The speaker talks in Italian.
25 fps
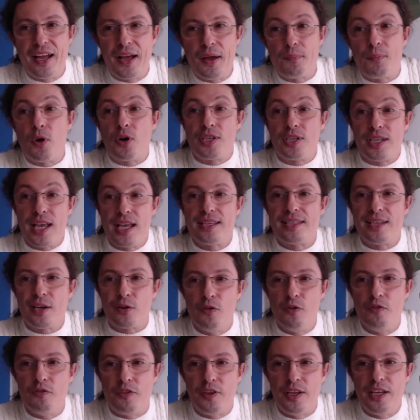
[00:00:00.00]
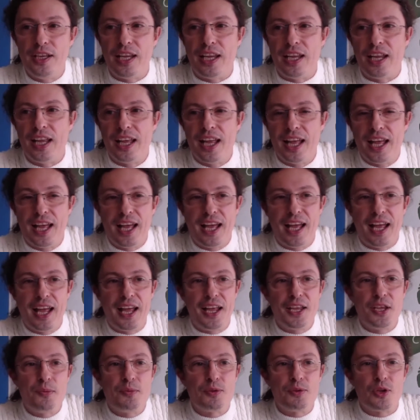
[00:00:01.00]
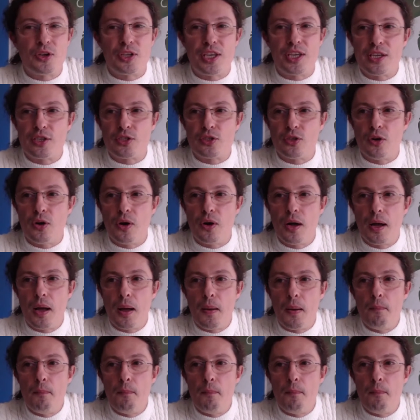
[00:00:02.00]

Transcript: poi senza confini, eh, io mi sono chiesto,